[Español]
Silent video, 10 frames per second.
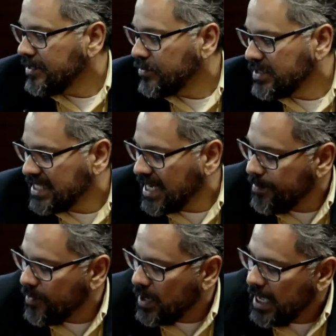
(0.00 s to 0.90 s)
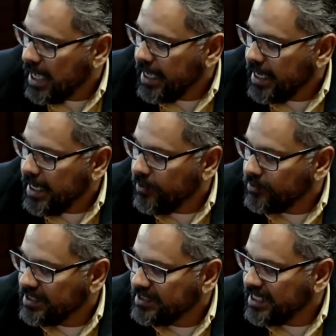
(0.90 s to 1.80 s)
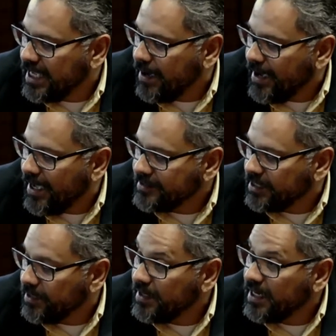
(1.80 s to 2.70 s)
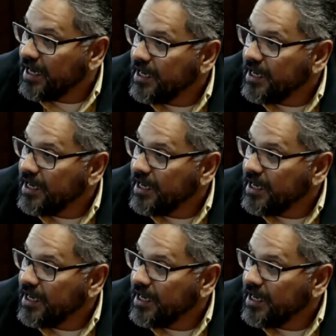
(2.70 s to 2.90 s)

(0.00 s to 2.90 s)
en nuestra época eh, nos enseñaba a escribir en